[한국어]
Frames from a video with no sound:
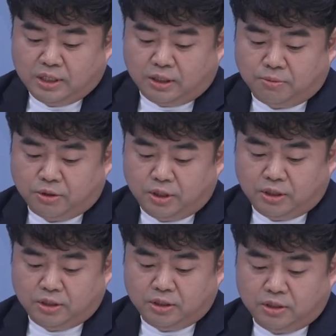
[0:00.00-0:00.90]

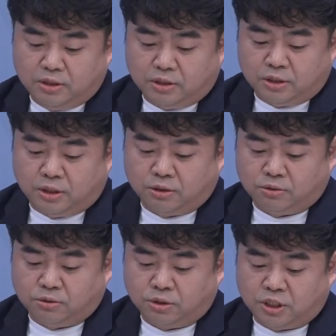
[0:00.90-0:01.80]
이번에는
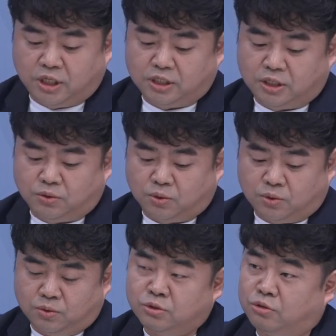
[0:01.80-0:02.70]
그리고 기계체조
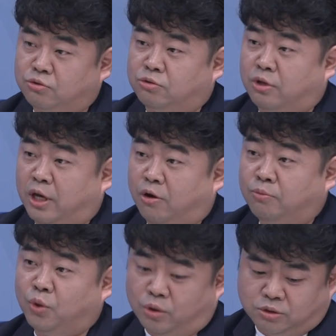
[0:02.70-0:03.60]
선수의
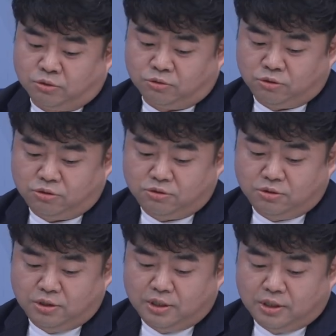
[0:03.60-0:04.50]
엄도현 선수
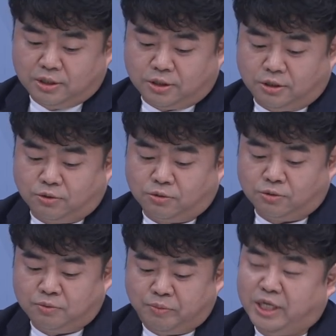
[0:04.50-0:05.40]
그리고
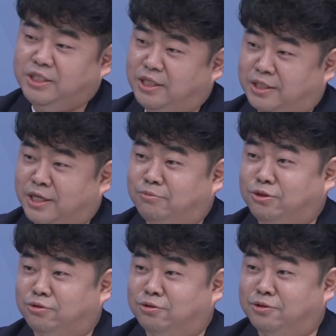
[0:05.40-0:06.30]
펜싱
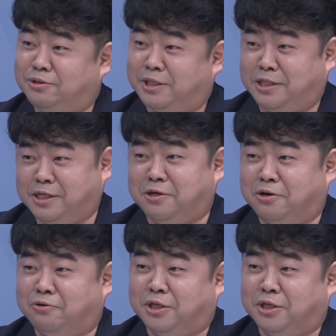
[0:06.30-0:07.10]
사부로 다들 기억하고